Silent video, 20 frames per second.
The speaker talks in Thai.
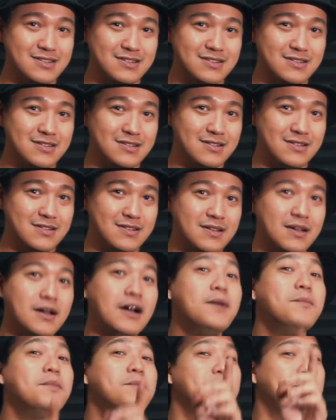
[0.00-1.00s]
ปลั๊กอิน
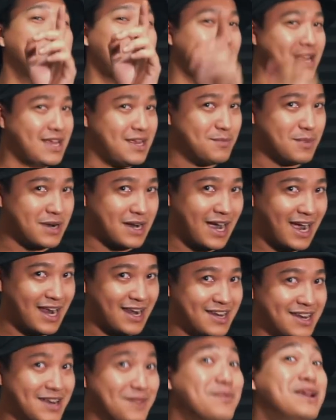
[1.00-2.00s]
มันเป็นปลั๊กอินเหมือนกัน
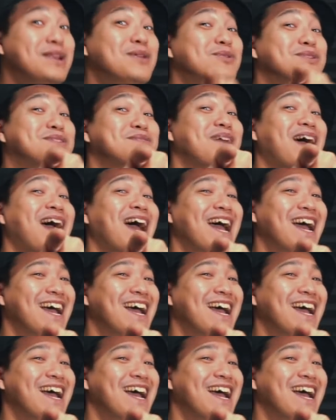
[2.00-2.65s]
ไม่รู้ใช่ไหม